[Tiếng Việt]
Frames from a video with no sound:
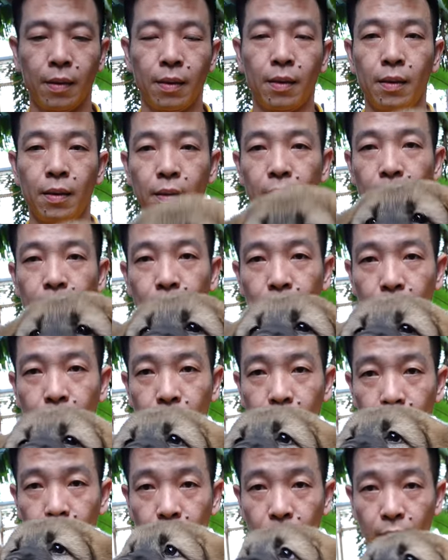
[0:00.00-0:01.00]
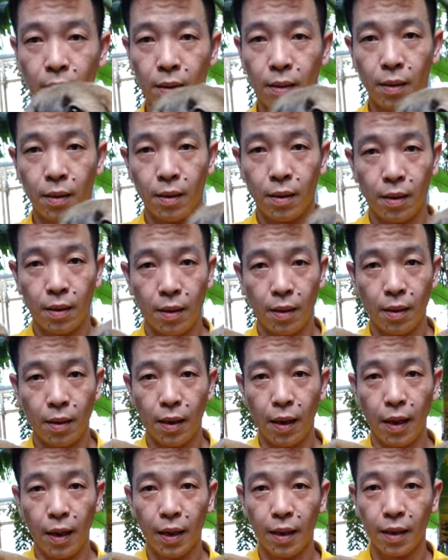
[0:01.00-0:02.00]
mặt khôn mặt này lớn lên
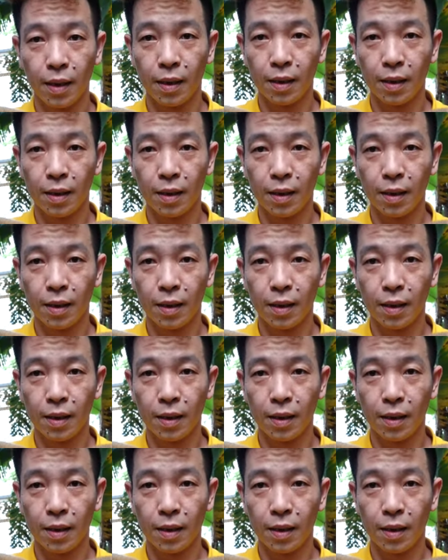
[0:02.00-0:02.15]
là đẹp